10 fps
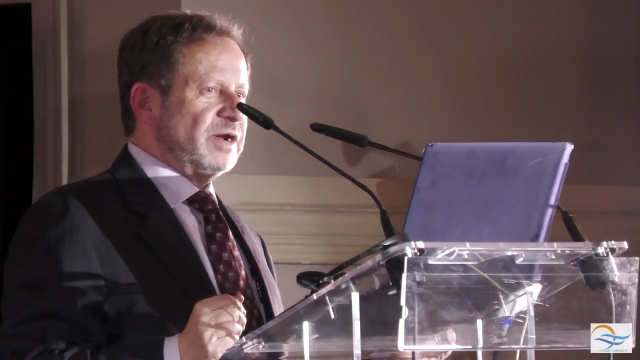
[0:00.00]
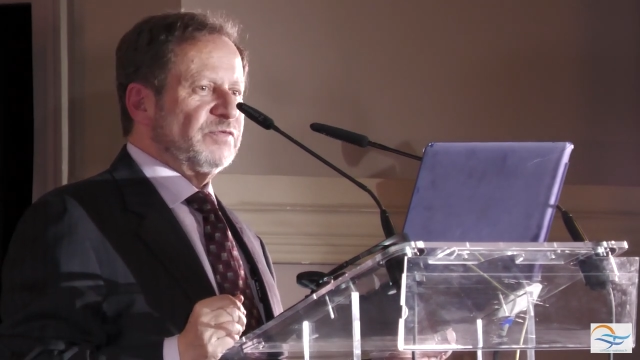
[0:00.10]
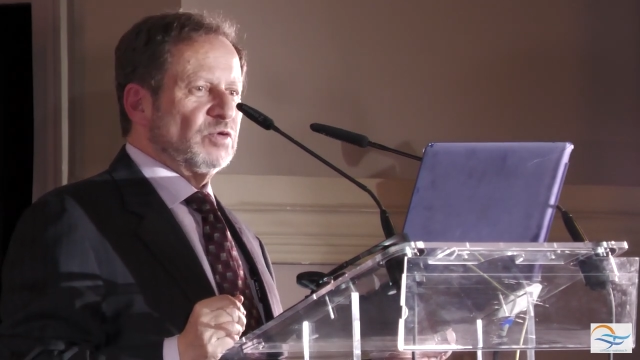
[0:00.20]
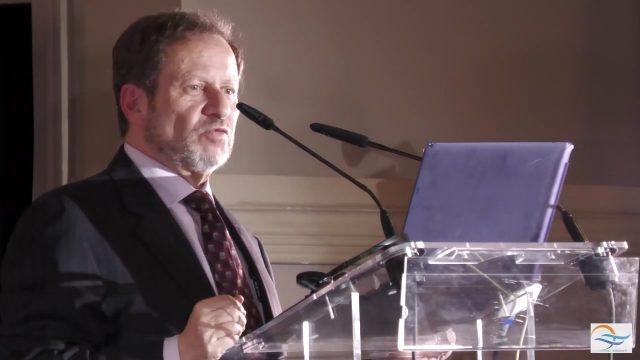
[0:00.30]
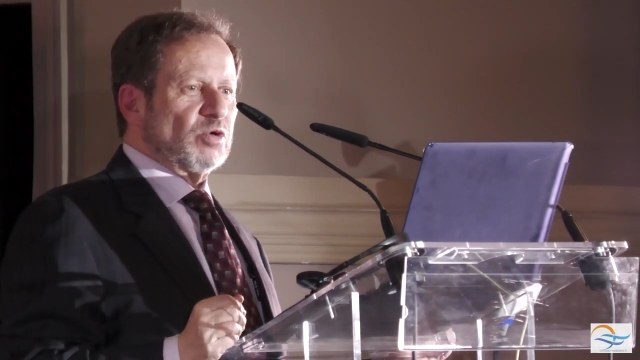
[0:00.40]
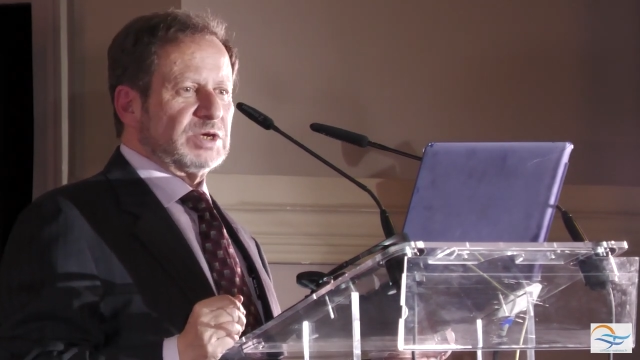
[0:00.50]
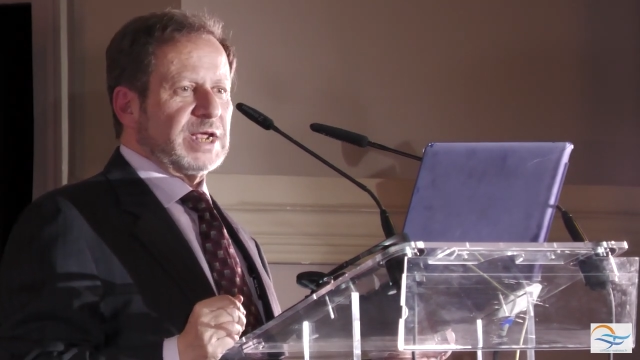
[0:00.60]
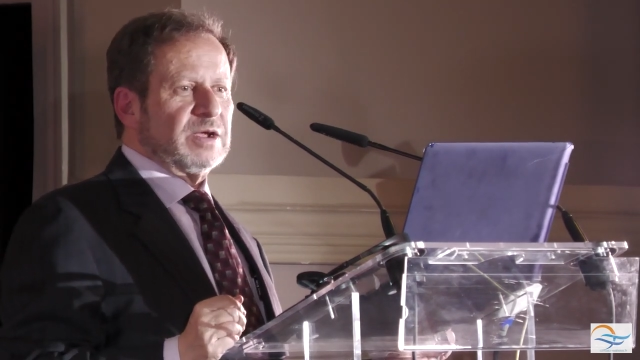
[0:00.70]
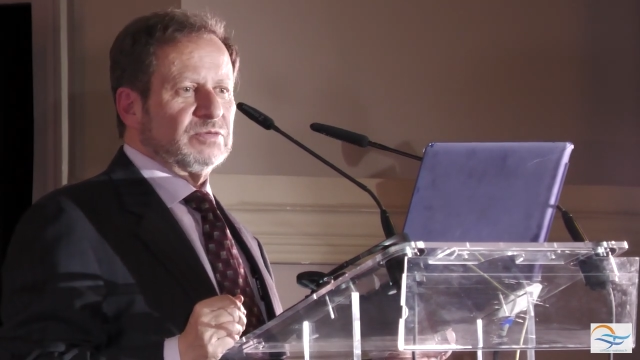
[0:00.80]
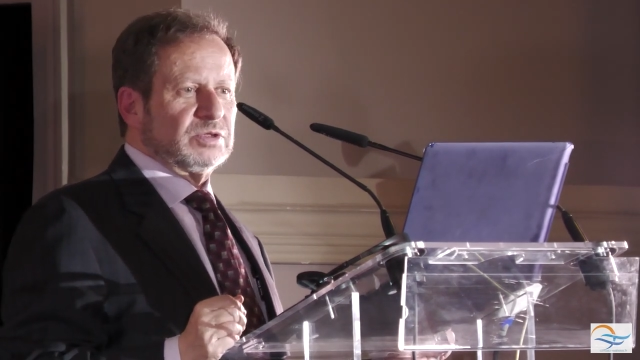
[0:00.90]
Et là,
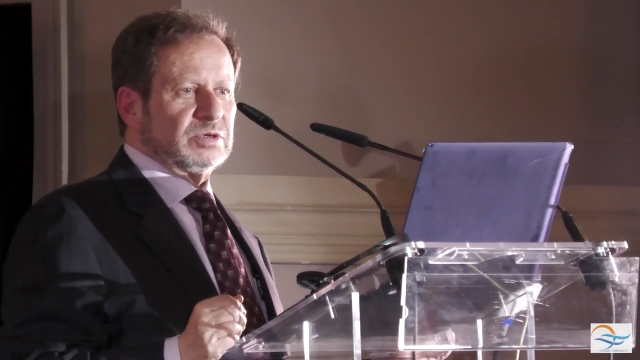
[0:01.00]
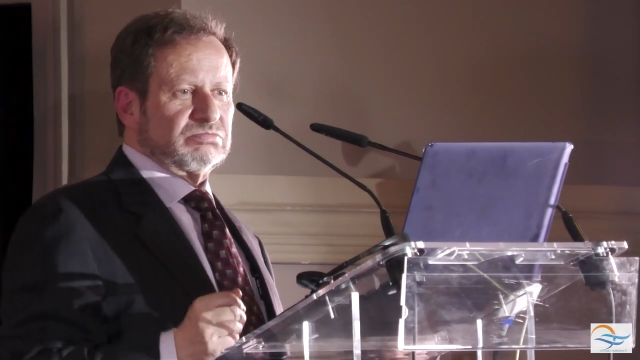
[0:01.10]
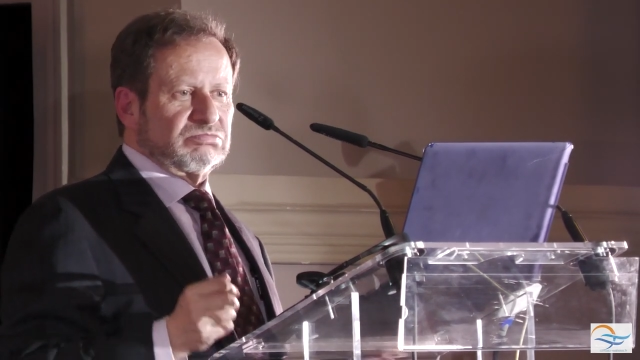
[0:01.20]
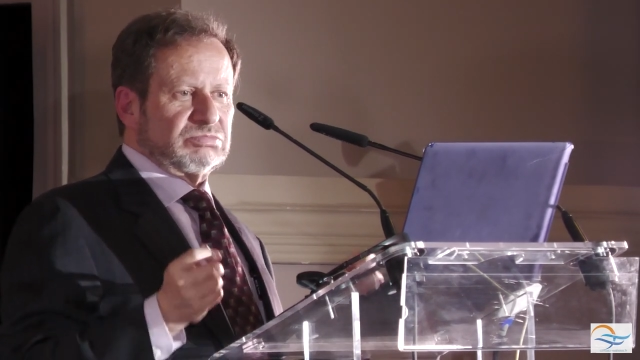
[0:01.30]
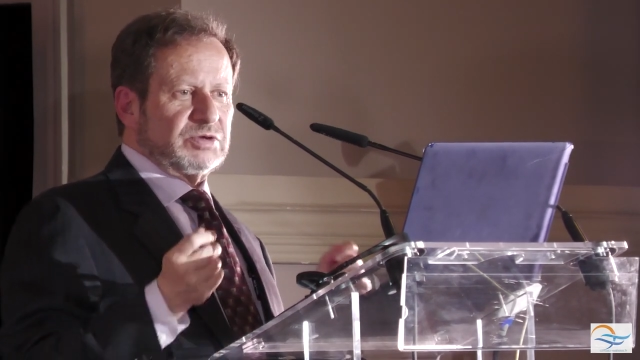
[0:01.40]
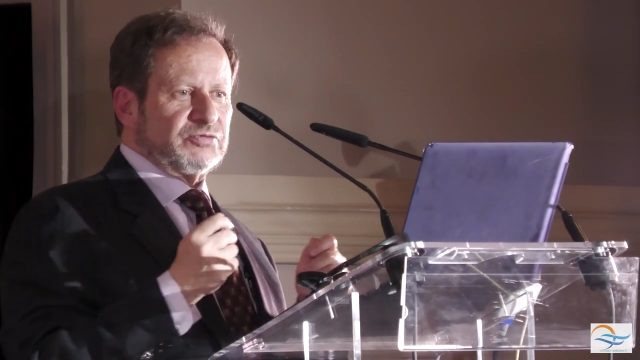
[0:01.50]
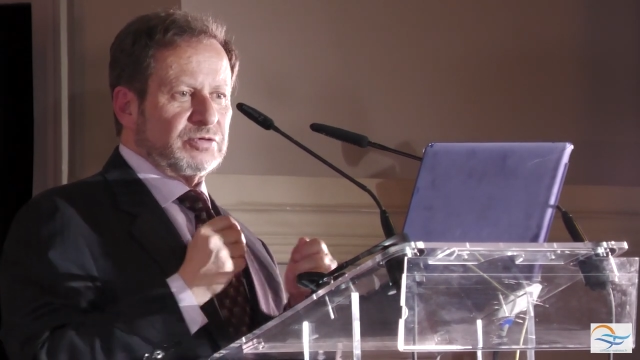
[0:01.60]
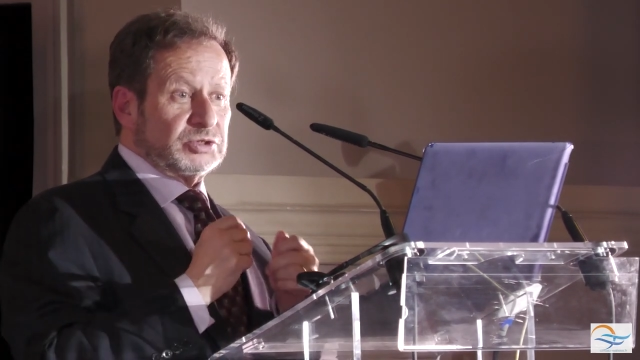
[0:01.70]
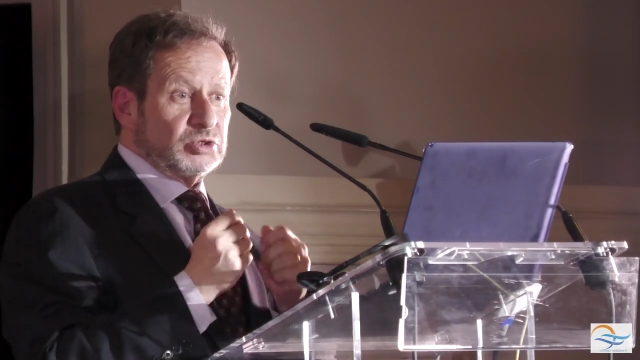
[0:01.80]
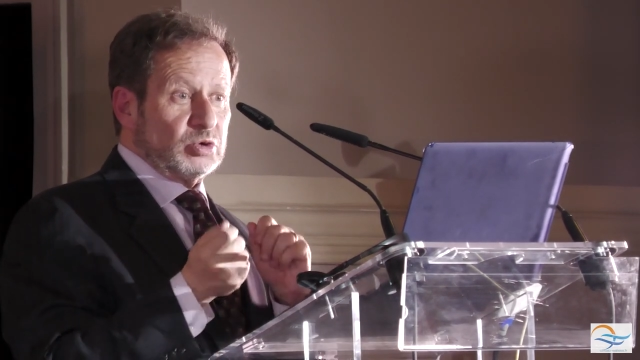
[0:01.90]
si en fait
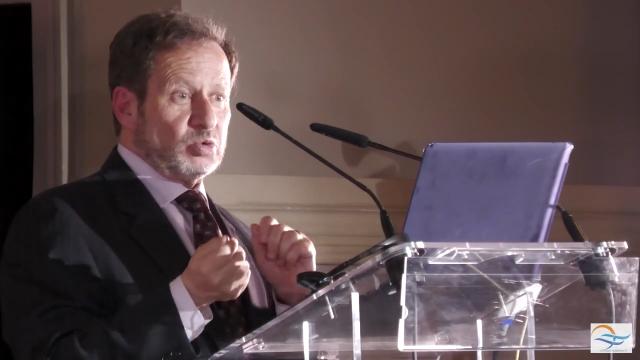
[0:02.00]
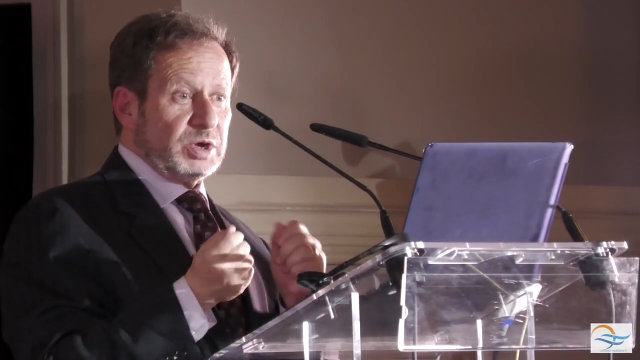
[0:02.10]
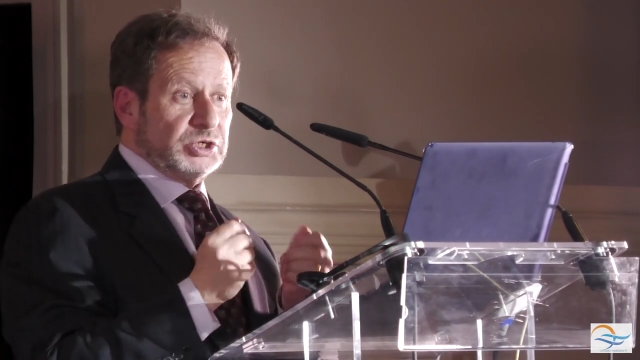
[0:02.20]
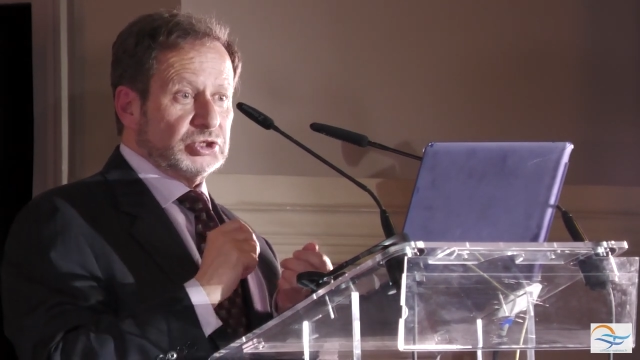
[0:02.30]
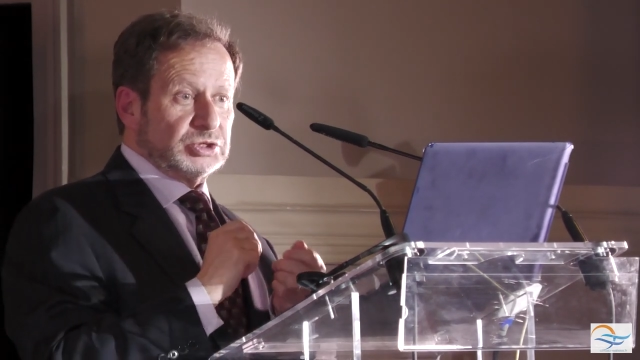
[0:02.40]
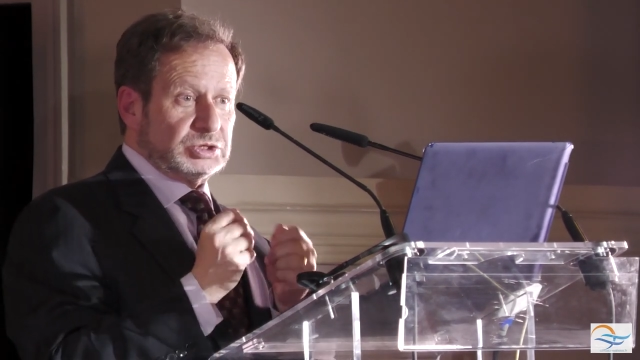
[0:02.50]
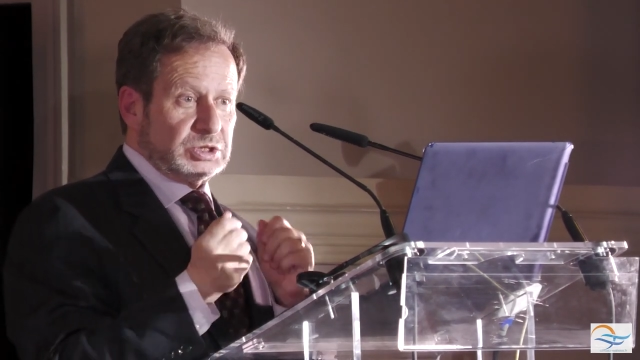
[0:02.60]
on euh,